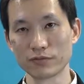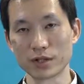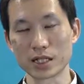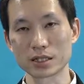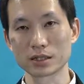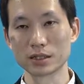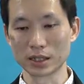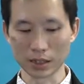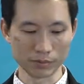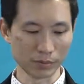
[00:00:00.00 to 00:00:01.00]
up flash
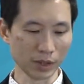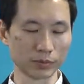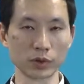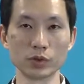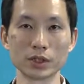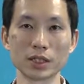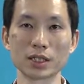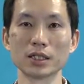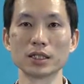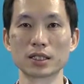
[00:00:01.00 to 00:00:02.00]
นะครับกับตัว
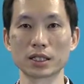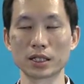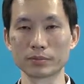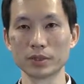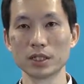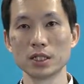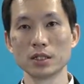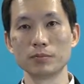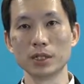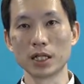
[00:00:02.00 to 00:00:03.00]
trigger นะครับ
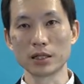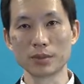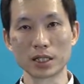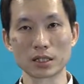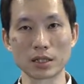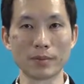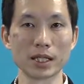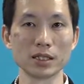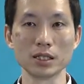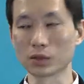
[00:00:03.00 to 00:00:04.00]
เพื่อให้มันสามา
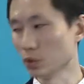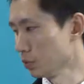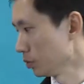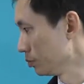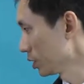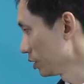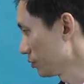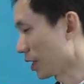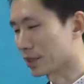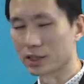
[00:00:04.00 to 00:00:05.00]
รถที่จะควบคุมเจ้า
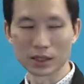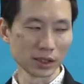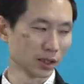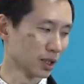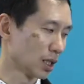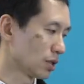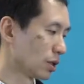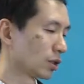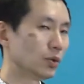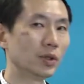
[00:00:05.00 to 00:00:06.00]
ฟัดทริกเกอร์ทั้
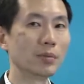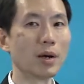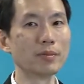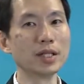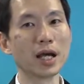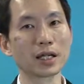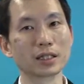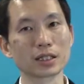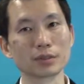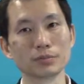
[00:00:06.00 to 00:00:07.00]
ง 2 ตัวแบบนี้ได้
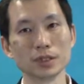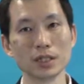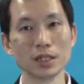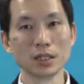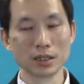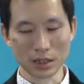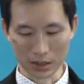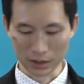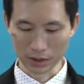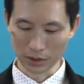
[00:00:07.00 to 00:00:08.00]
นะครับ
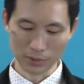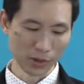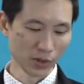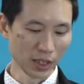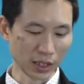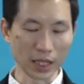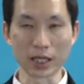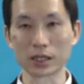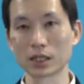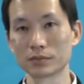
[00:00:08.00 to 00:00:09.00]
ก็จะมีวิธีกา
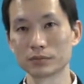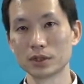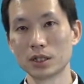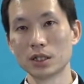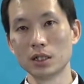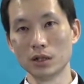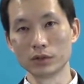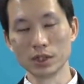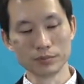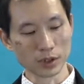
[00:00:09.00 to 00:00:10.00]
รนะครับ เรา
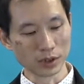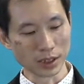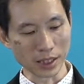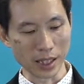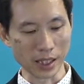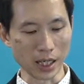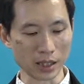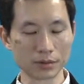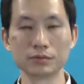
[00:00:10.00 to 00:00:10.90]
เริ่มต้นตั้งแต่การ